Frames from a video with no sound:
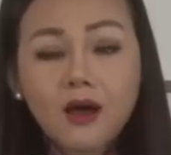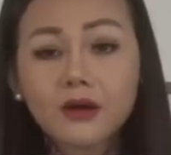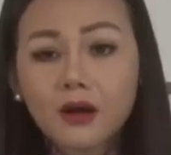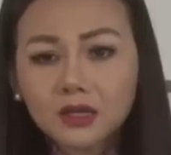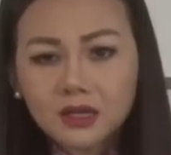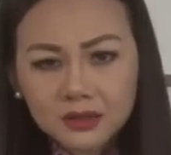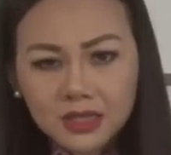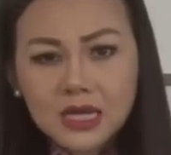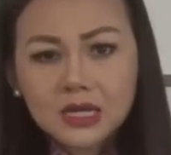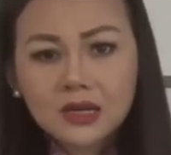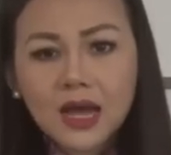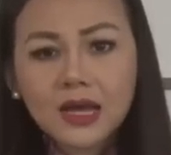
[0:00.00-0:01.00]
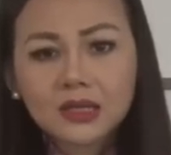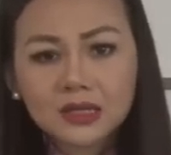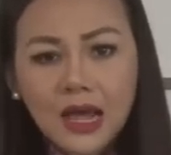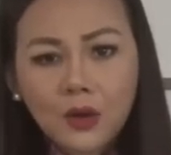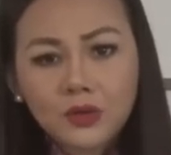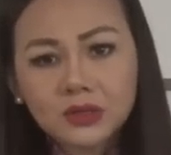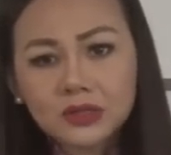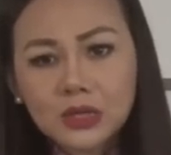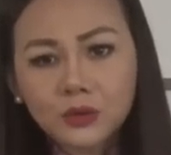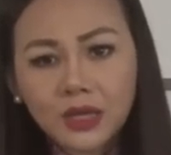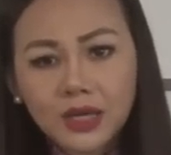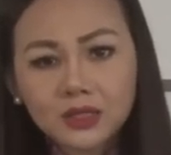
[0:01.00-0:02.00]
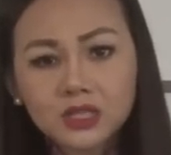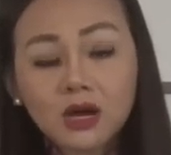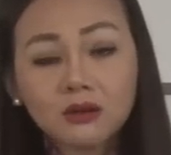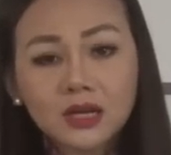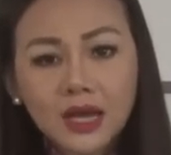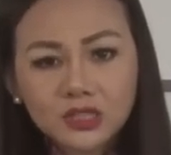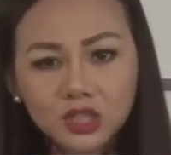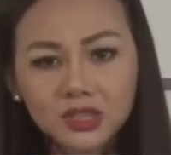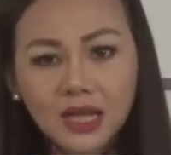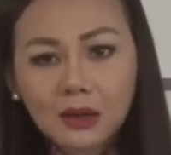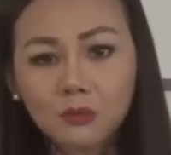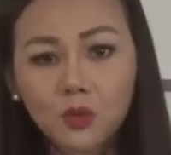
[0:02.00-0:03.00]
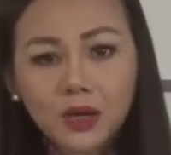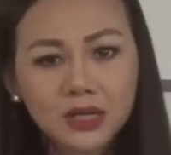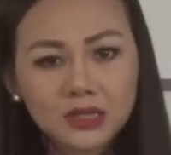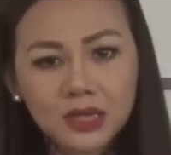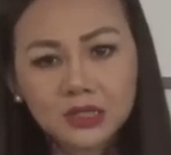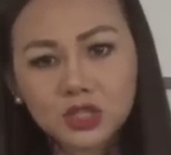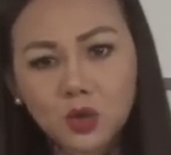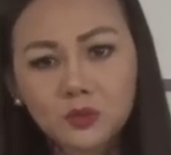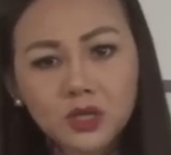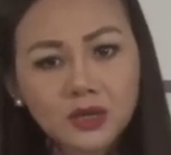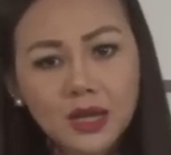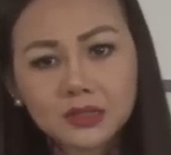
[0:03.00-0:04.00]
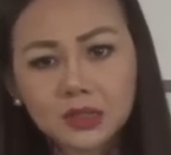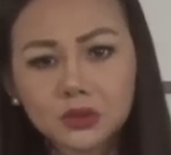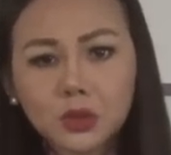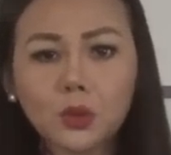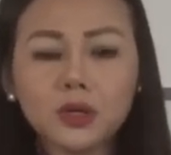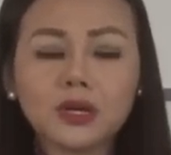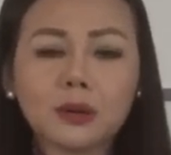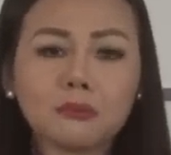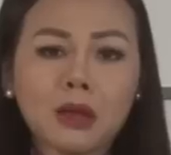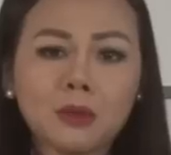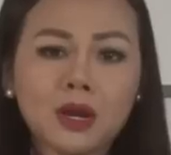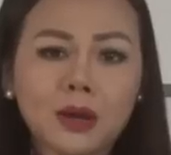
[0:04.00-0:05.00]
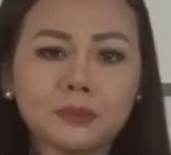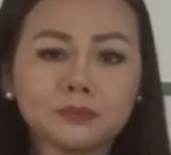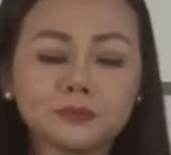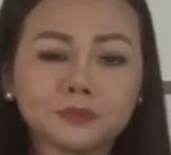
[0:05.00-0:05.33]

Nó cần thiết để tạo những điều kiện dẫn đến chiến thắng một cách nhanh chóng nhưng đầy rắc rối năm bảy mươi lăm.